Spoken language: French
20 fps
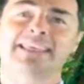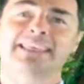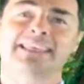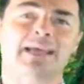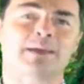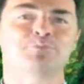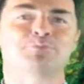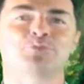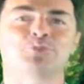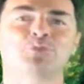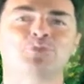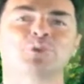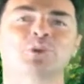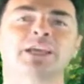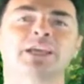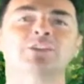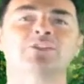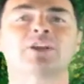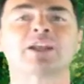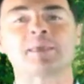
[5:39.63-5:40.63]

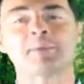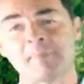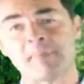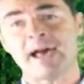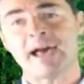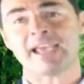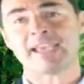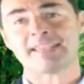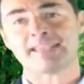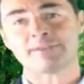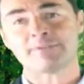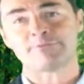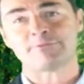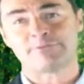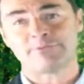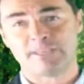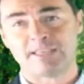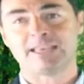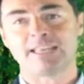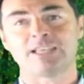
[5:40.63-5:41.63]
capturés dans les mailles d'un
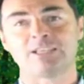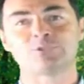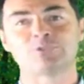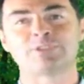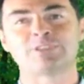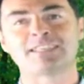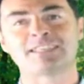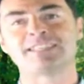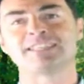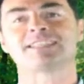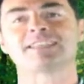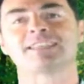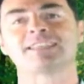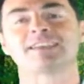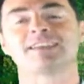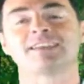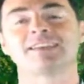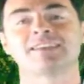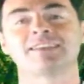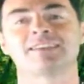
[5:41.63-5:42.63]
filet de désir.